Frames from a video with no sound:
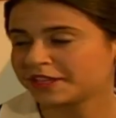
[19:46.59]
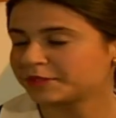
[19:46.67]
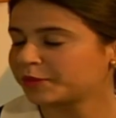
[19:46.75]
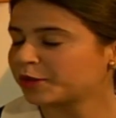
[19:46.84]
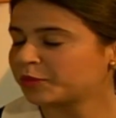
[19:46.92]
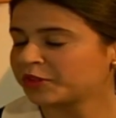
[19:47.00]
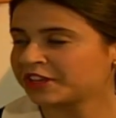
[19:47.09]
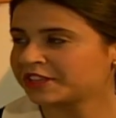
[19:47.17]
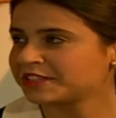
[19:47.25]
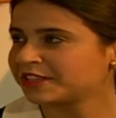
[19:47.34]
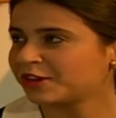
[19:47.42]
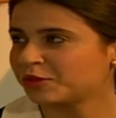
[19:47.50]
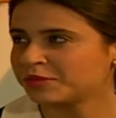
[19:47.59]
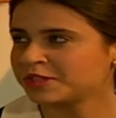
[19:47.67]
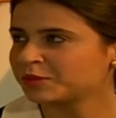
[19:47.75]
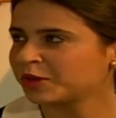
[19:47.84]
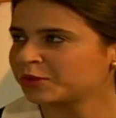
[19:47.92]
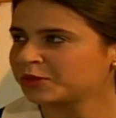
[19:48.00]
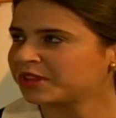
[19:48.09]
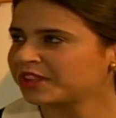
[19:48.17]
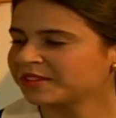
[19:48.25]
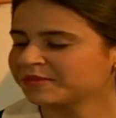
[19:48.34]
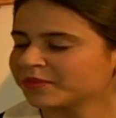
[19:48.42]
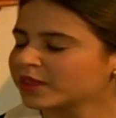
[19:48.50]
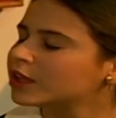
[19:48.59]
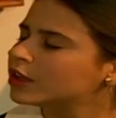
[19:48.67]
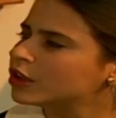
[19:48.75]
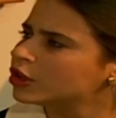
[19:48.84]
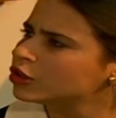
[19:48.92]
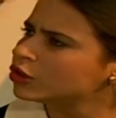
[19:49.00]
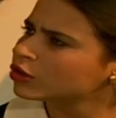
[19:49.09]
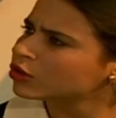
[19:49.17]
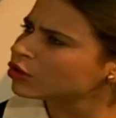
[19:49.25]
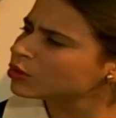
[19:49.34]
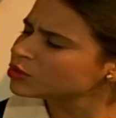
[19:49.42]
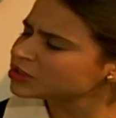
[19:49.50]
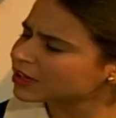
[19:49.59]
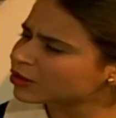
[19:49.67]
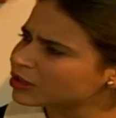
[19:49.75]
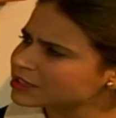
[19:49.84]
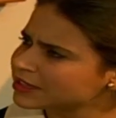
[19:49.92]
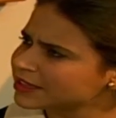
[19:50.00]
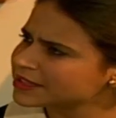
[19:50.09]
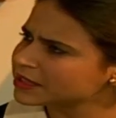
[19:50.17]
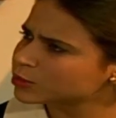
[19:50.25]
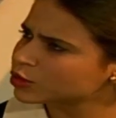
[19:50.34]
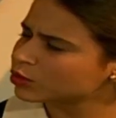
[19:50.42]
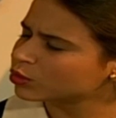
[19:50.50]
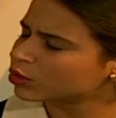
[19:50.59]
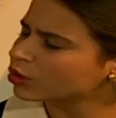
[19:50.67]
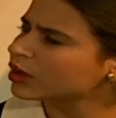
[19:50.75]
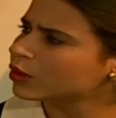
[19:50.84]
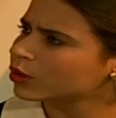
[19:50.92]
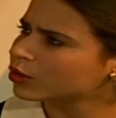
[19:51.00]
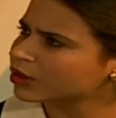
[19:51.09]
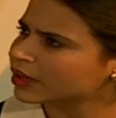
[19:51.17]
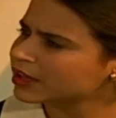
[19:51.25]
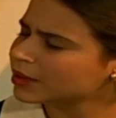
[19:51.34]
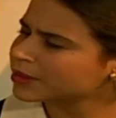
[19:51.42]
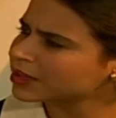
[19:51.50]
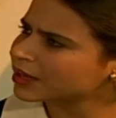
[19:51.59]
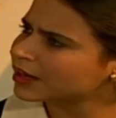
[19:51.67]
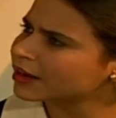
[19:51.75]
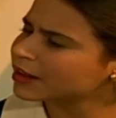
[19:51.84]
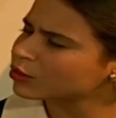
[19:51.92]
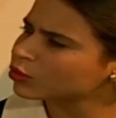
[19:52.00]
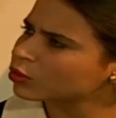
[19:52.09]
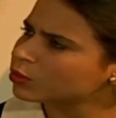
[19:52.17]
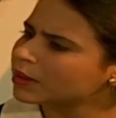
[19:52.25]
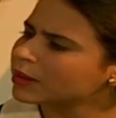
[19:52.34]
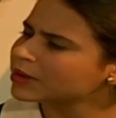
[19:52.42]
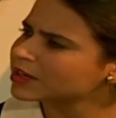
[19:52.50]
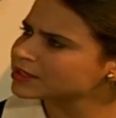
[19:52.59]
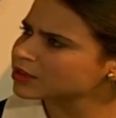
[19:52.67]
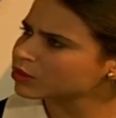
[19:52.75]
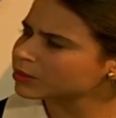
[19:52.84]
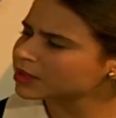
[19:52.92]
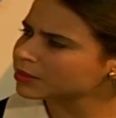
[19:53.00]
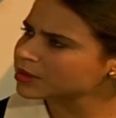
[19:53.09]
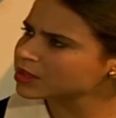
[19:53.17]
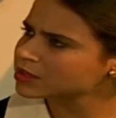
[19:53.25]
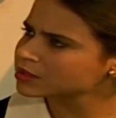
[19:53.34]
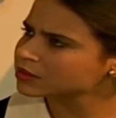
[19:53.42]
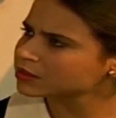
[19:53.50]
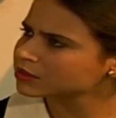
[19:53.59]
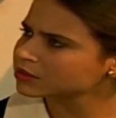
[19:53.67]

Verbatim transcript: Espero poder decir lo mismo algún día. Doc, ¿cómo sacó la sentencia absolutoria luego de que ya habían declarado culpable al señor Benavides?